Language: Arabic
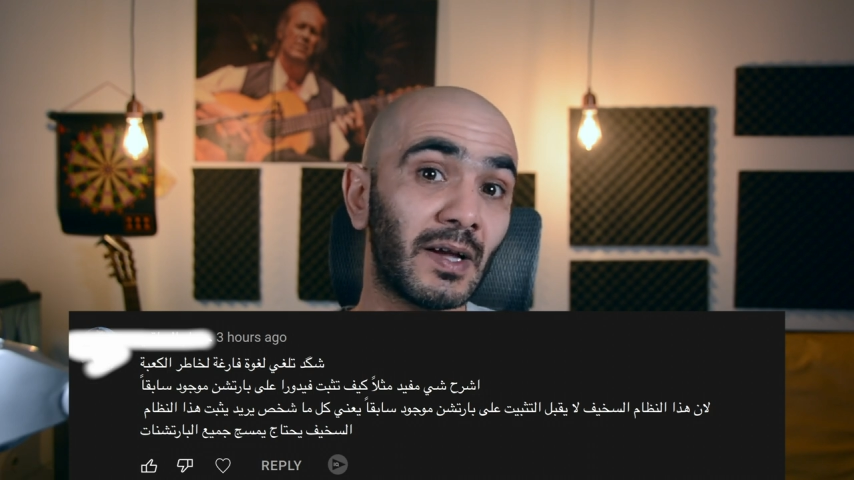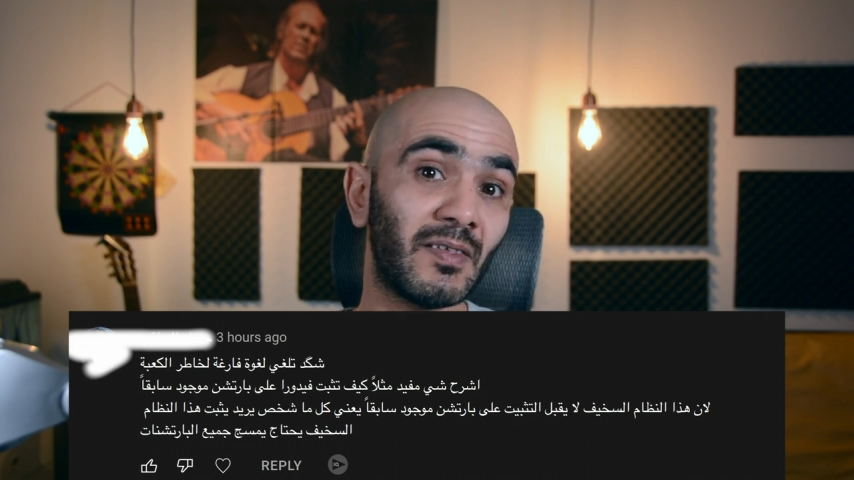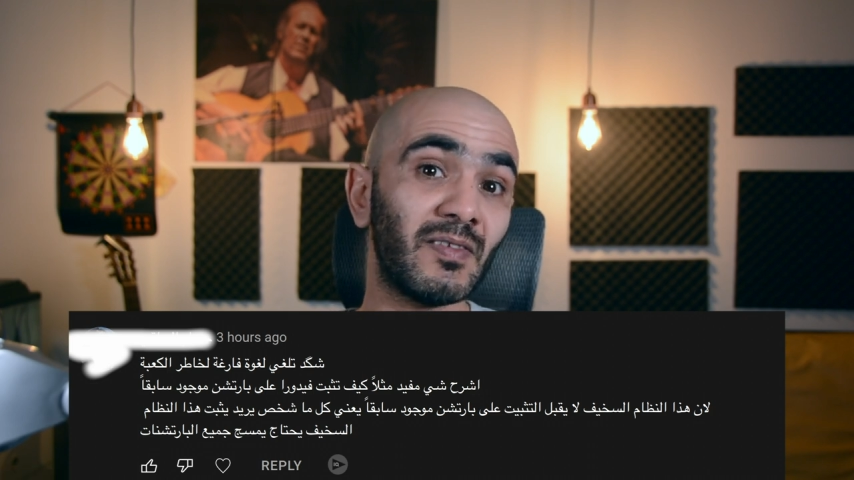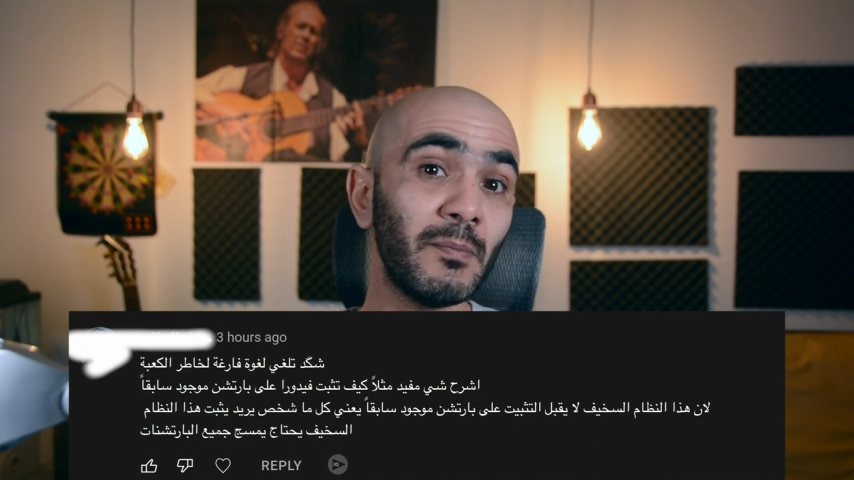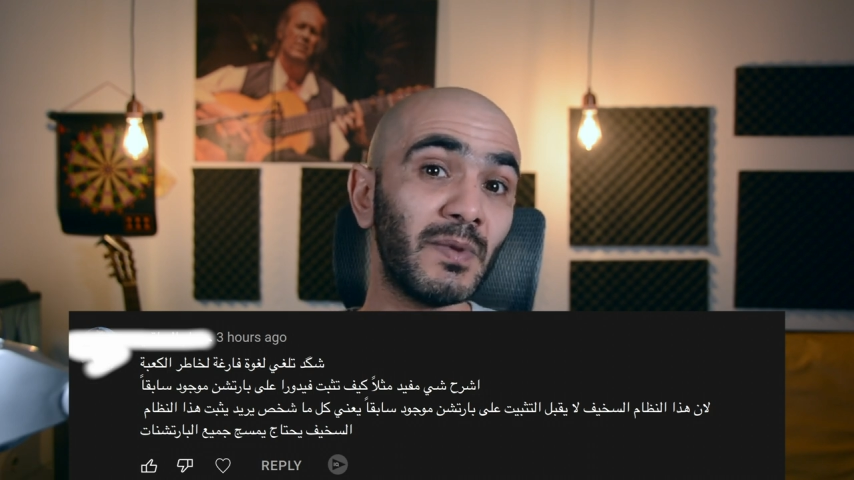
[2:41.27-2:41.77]

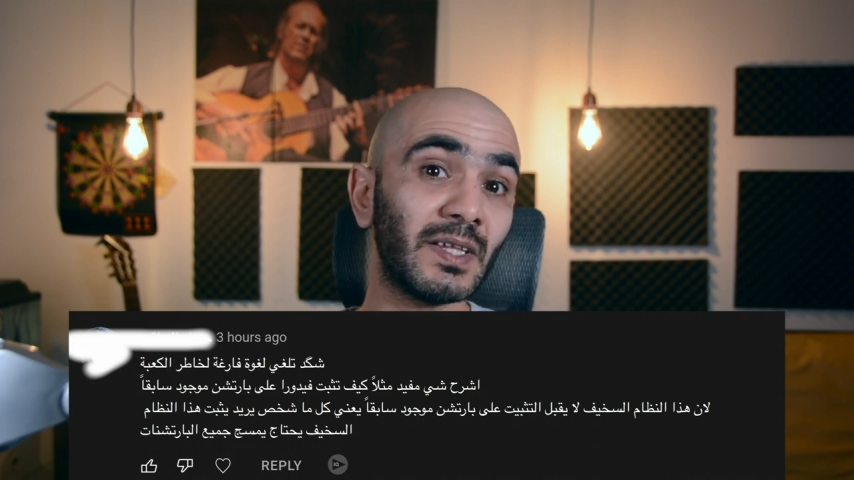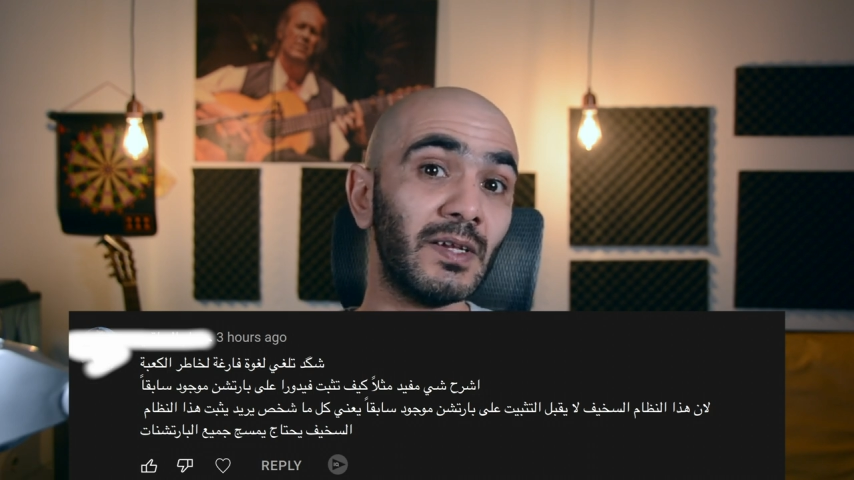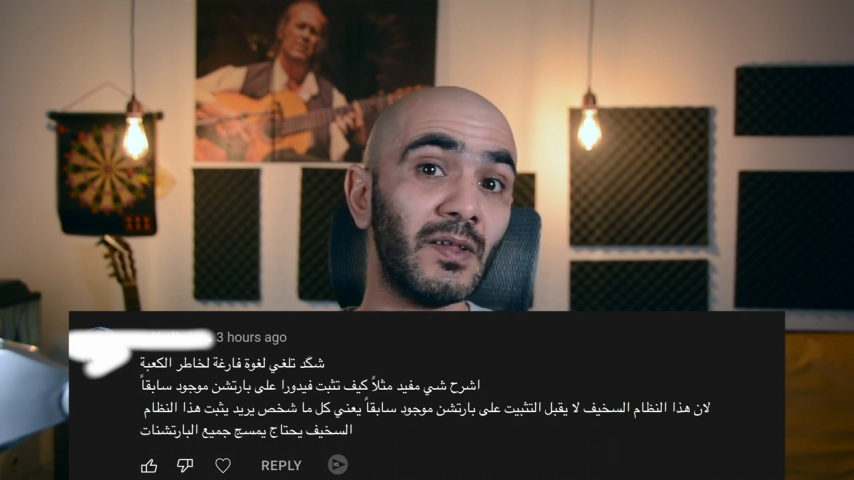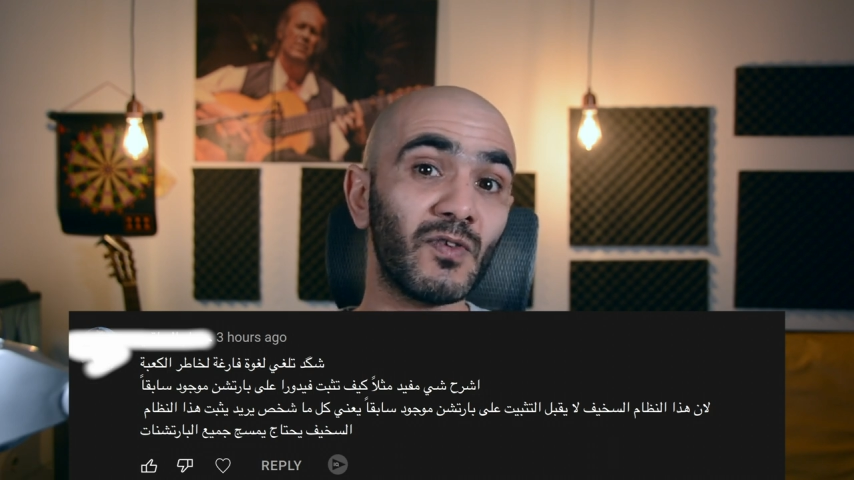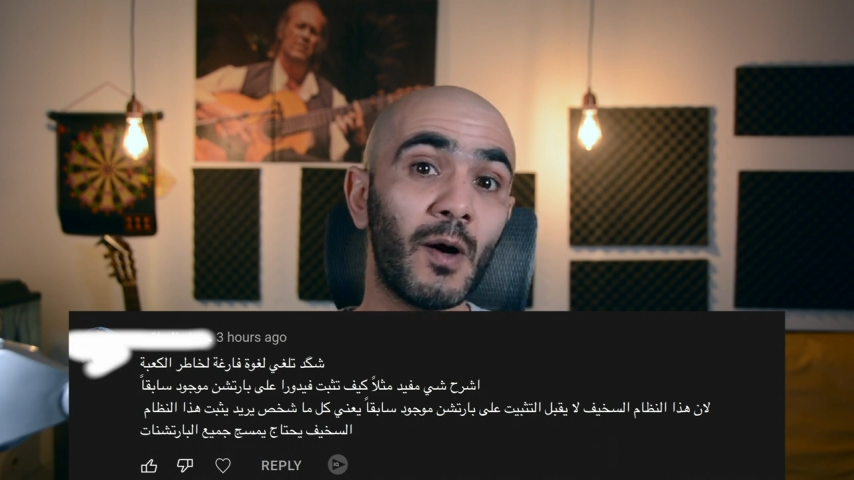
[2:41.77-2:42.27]
تثبت
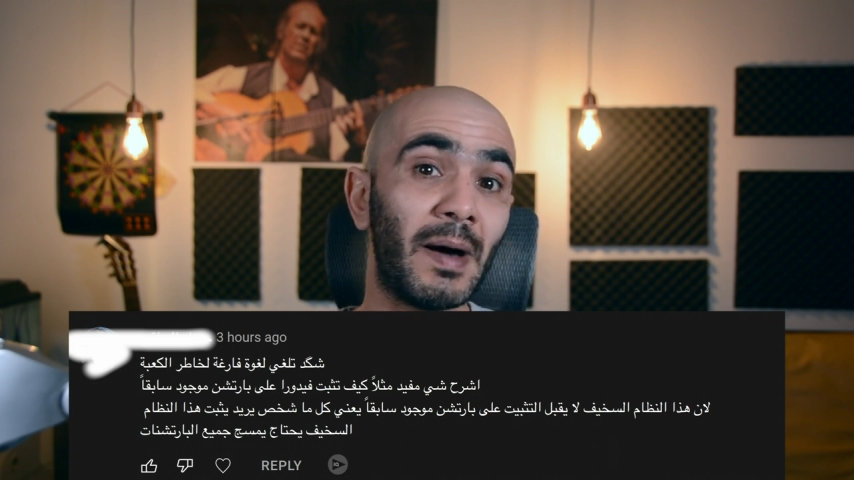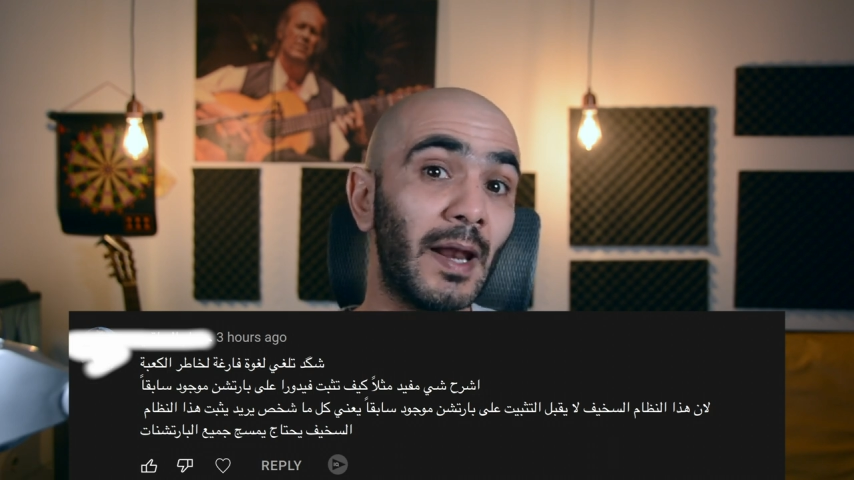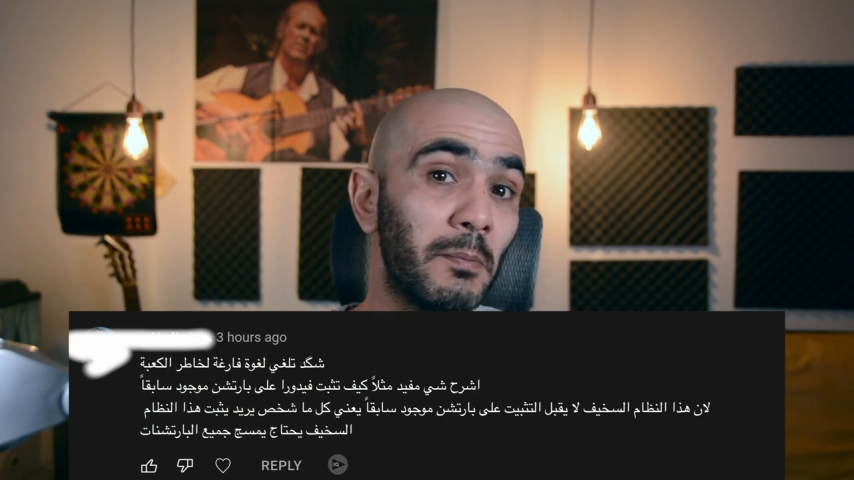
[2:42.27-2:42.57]
النظام على